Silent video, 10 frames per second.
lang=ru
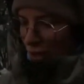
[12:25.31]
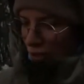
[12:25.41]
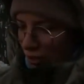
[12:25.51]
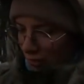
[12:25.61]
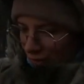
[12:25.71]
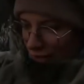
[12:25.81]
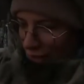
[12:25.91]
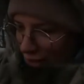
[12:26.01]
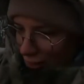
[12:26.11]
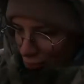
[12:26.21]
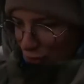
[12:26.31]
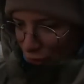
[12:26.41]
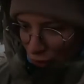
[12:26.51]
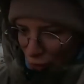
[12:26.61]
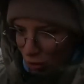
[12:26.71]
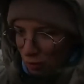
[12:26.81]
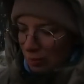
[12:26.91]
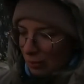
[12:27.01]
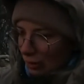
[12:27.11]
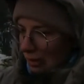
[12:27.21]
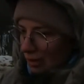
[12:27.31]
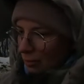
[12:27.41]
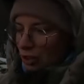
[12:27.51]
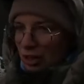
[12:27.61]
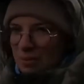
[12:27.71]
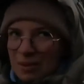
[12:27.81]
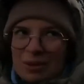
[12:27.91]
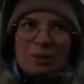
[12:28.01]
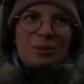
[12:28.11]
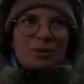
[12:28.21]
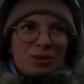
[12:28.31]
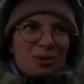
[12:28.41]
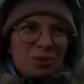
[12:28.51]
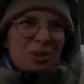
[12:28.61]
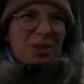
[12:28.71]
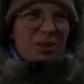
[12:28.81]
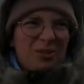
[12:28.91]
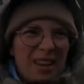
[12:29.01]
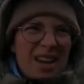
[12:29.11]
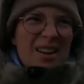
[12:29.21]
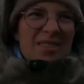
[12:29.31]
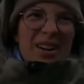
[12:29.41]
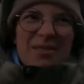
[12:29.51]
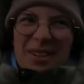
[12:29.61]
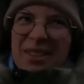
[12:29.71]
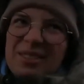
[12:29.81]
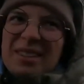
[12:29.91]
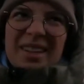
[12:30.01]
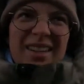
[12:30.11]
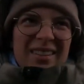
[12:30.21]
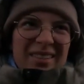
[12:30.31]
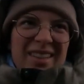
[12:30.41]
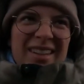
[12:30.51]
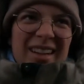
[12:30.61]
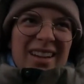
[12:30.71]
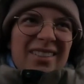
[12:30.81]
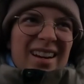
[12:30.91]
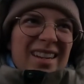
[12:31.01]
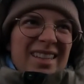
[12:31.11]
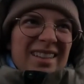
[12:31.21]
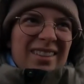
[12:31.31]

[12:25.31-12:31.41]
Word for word: знаешь, закинула сачок и прям возле камышей прям такую тушу. Прям потом эти а, головастики. А, слизь,